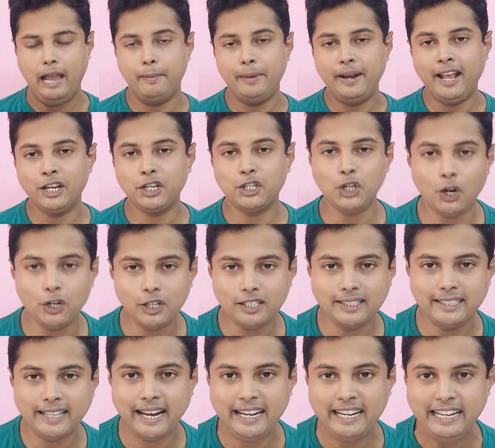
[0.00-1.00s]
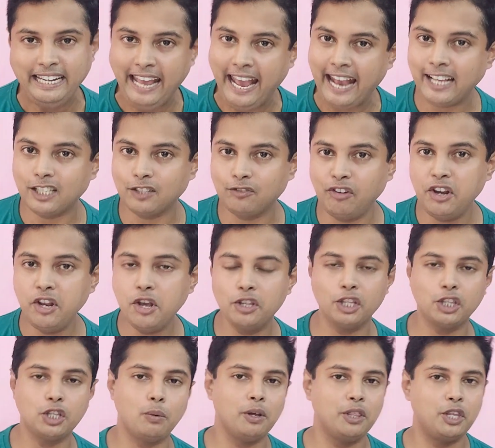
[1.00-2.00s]
ক্যামেরা শর্টসের নেক্সট
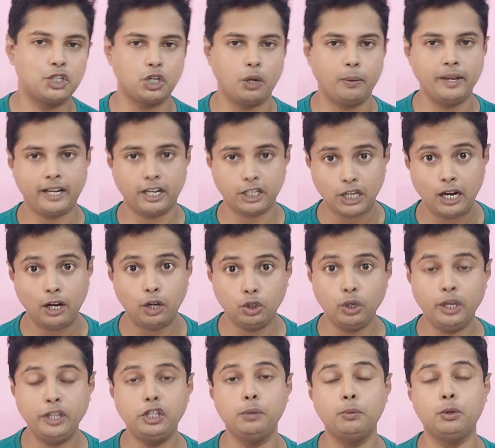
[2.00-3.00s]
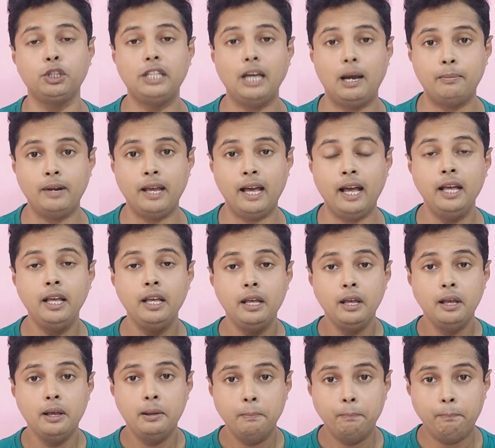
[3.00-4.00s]
ভিডিওতে তোমাদের সবাইকে স্বাগত ইতিমধ্যে আমরা
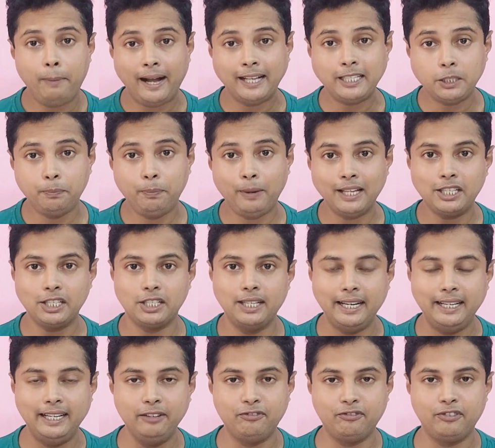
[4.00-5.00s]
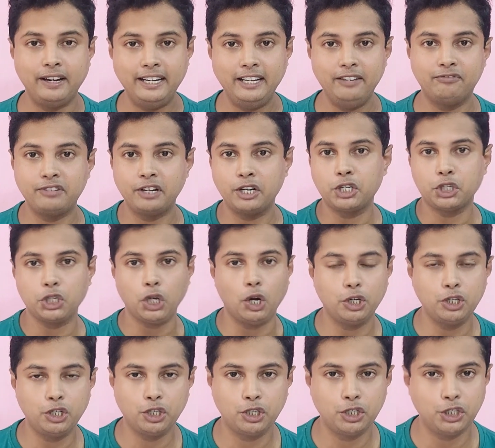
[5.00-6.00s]
পাঁচ পাঁচটি ডিফারেন্ট ডিফারেন্ট
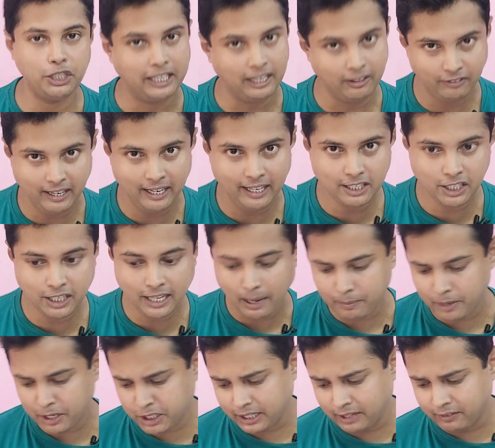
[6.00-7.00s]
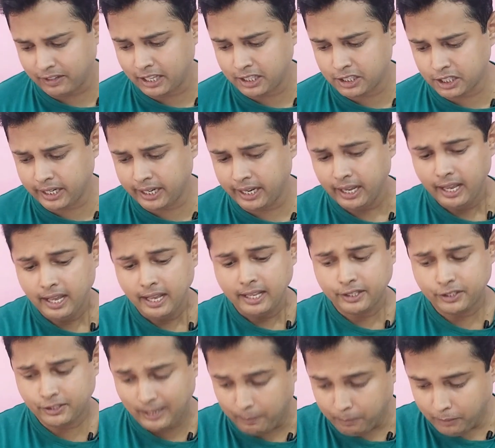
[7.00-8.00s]
শর্ট শিখে ফেলেছি আমরা শিখে ফেলেছি
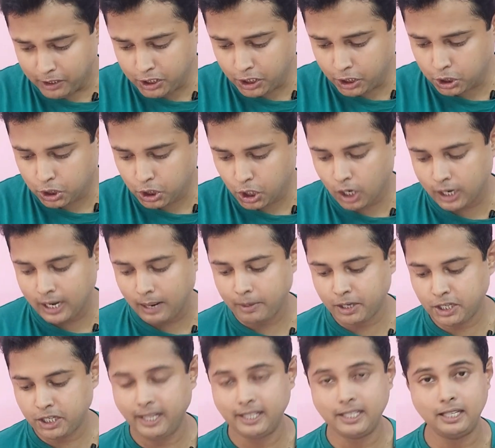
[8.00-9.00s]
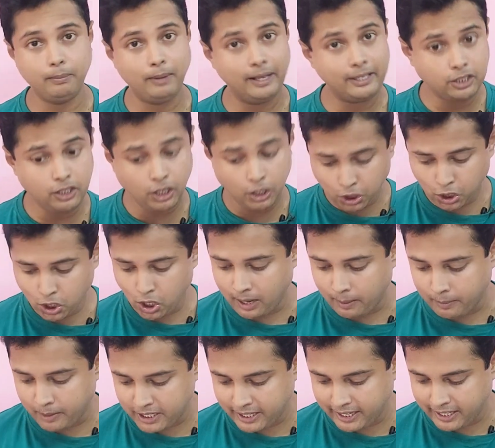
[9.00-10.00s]
স্ট্যাবলিশিং শট আমরা শিখেছি মাস্টার শট
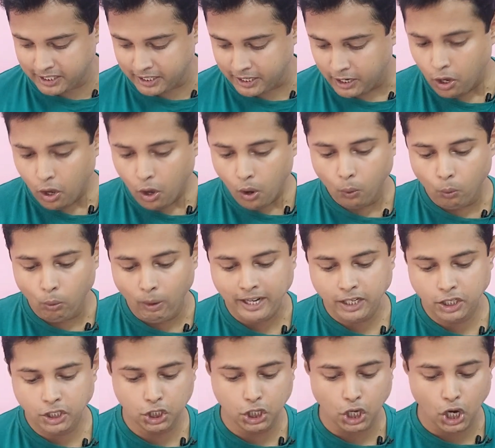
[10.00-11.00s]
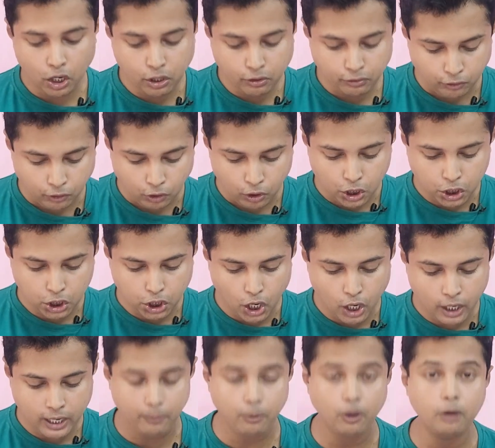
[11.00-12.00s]
আমরা শিখেছি হোয়াইট শট ফুল
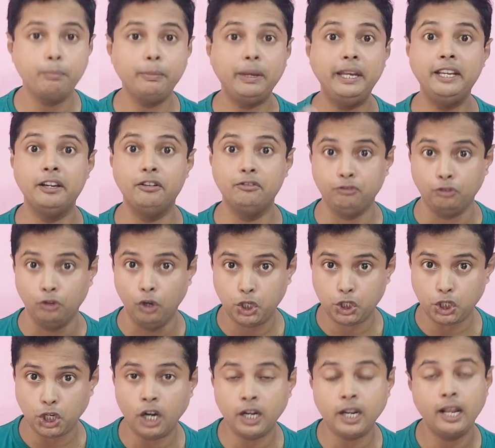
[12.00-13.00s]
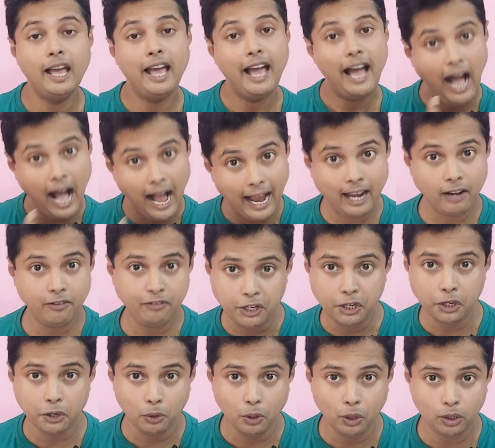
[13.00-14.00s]
শট এবং মিডিয়াম ফুল শট আগের
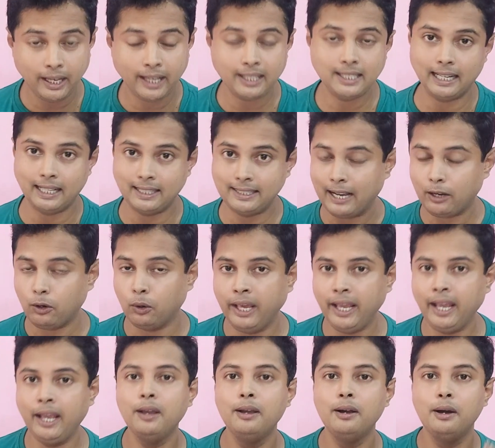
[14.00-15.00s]
ভিডিওগুলোতে যারা দেখনি